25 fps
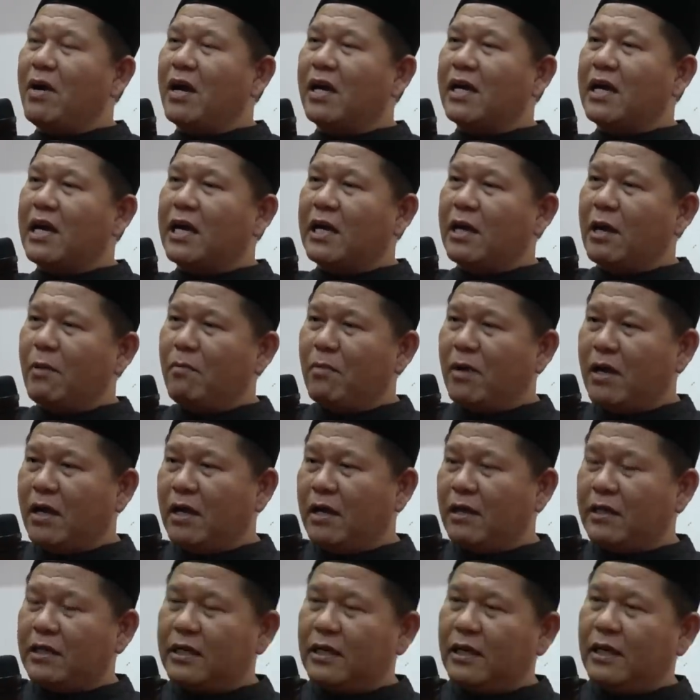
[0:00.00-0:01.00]
Makkah ke, Ma
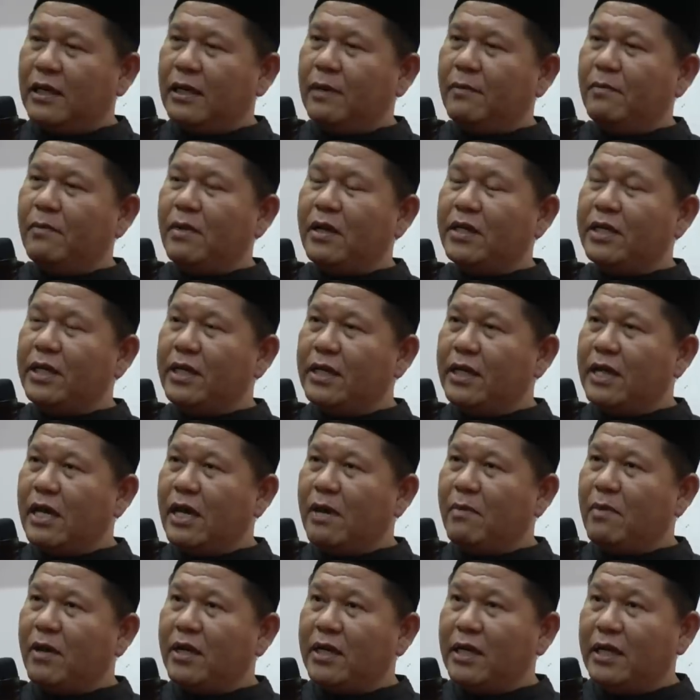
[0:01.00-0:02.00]
ke
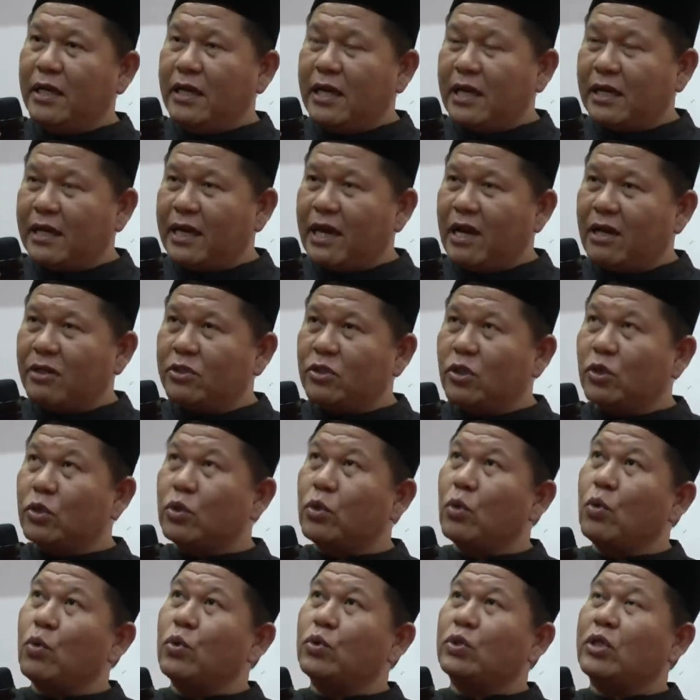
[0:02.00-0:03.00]
Madinah, Madinah ke
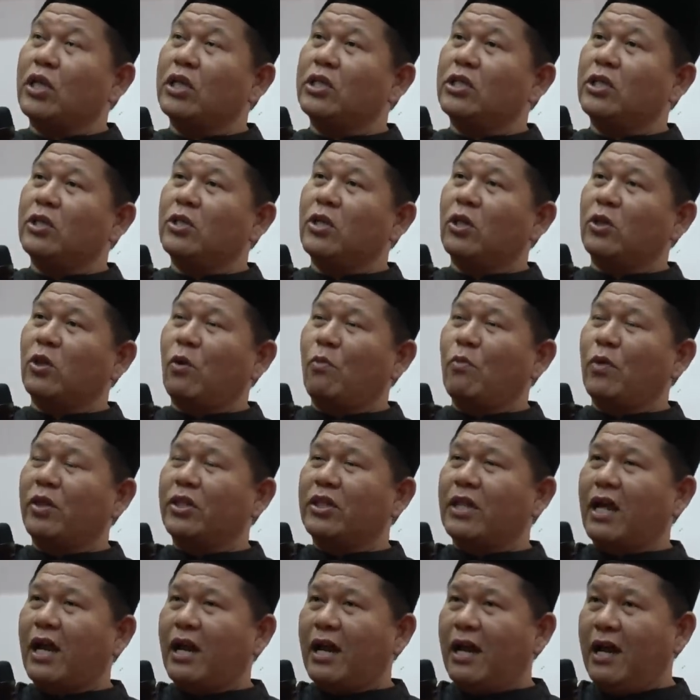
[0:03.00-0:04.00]
Aqsa terus ke Sidratul
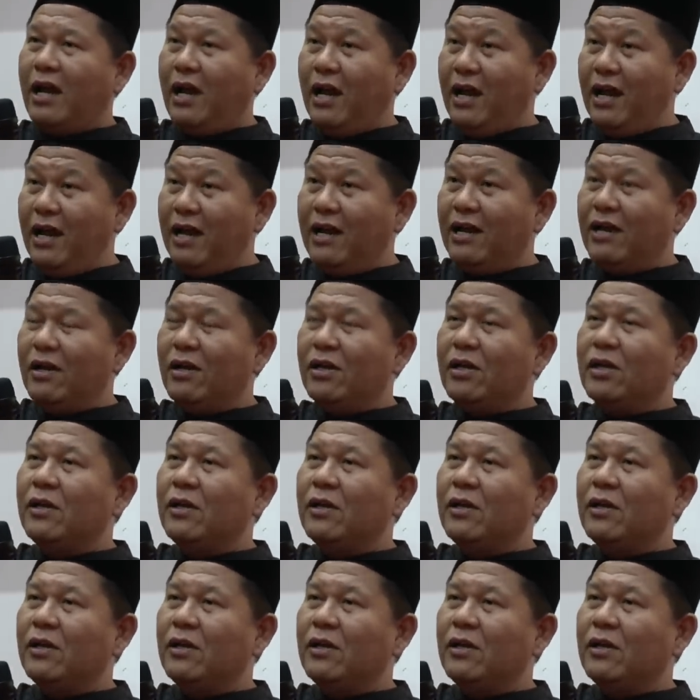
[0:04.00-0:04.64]
Muntaha,